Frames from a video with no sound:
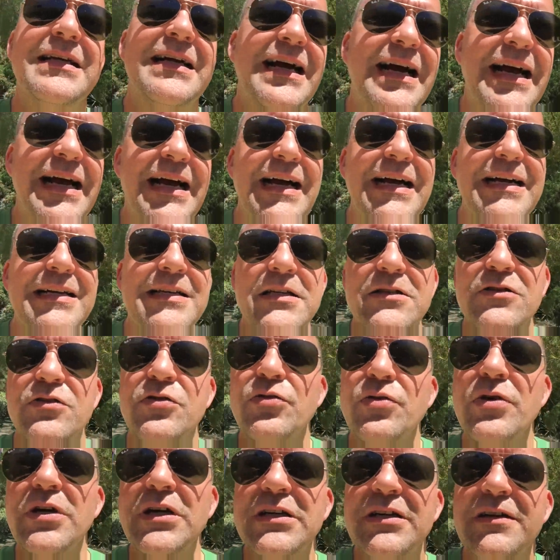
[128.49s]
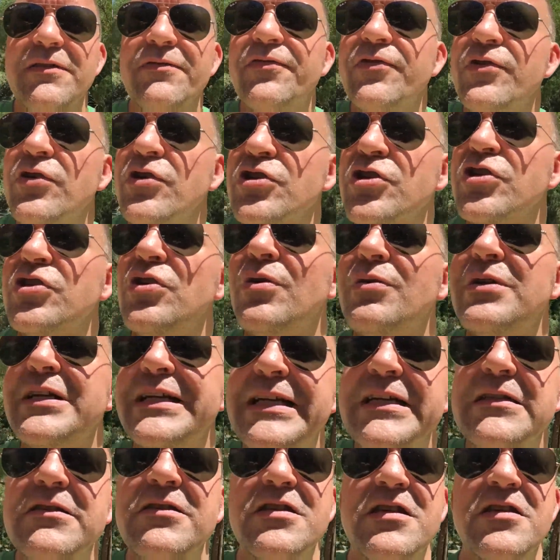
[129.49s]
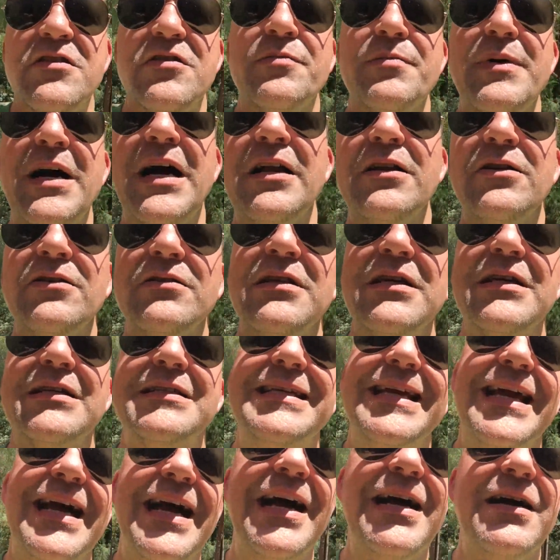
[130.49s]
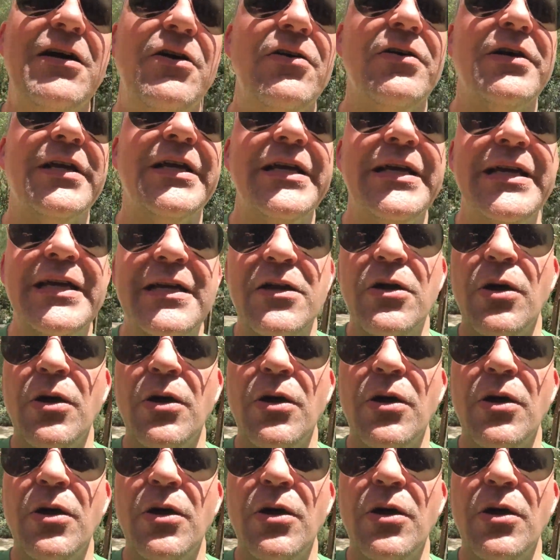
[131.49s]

Ah, da zögert der Frosch noch ein letztes Mal und sagt, ja, okay,